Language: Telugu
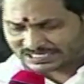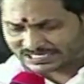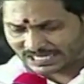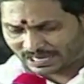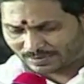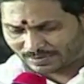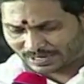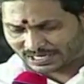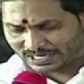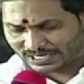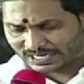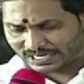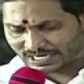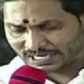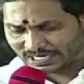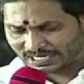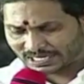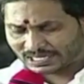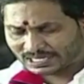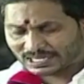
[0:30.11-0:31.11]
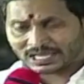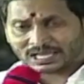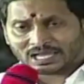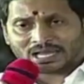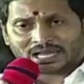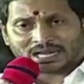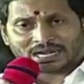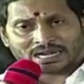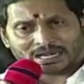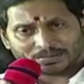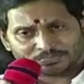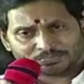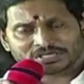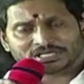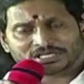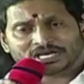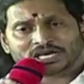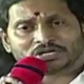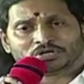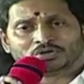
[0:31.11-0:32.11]
సామగ్రిని
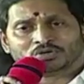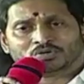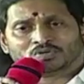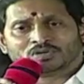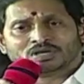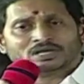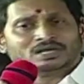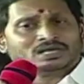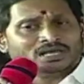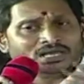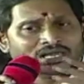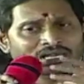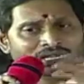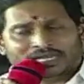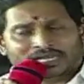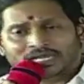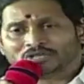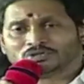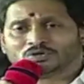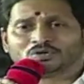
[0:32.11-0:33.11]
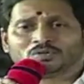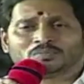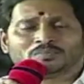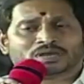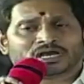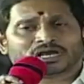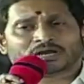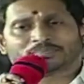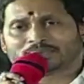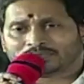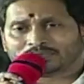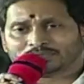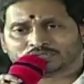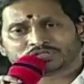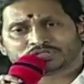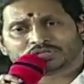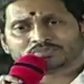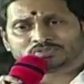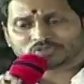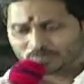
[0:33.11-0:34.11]
లబ్ధిదారుడు లేదు నాకు
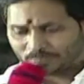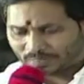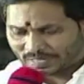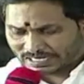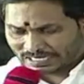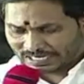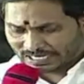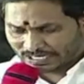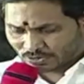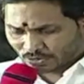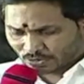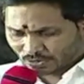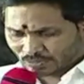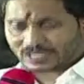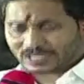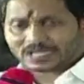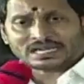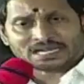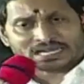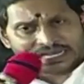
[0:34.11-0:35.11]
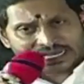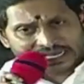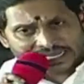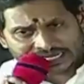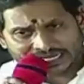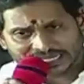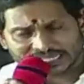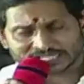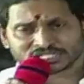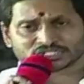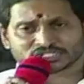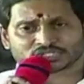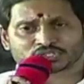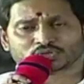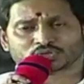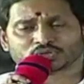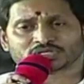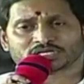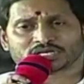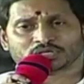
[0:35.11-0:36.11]
ప్రభుత్వంతో పని లేదు నేనే
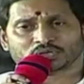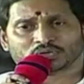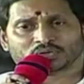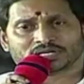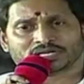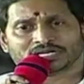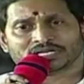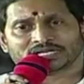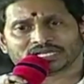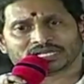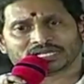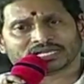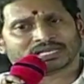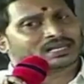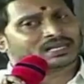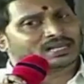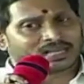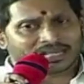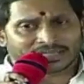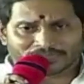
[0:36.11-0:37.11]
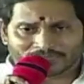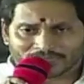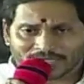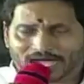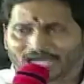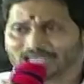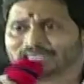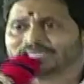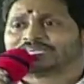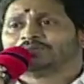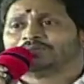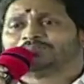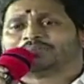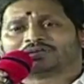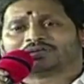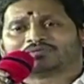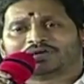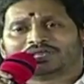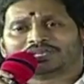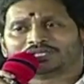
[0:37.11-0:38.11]
తెచ్చుకుంటాను అని అంటే దానికి
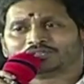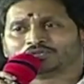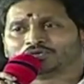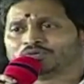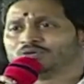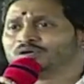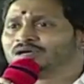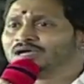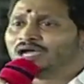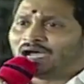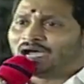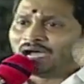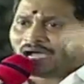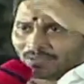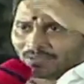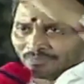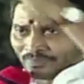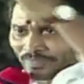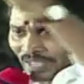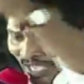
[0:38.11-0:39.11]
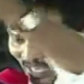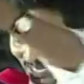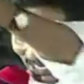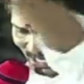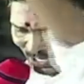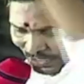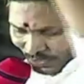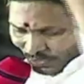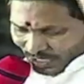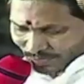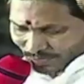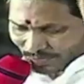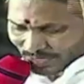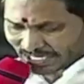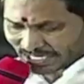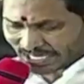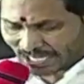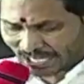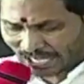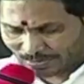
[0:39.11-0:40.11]
పర్వాలేదు దానికి కూడా
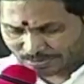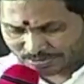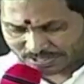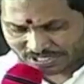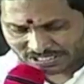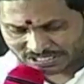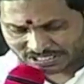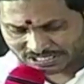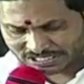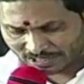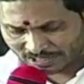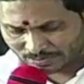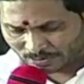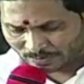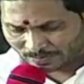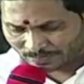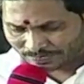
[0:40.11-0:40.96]
మీకే ఆప్షన్ ఇస్తాము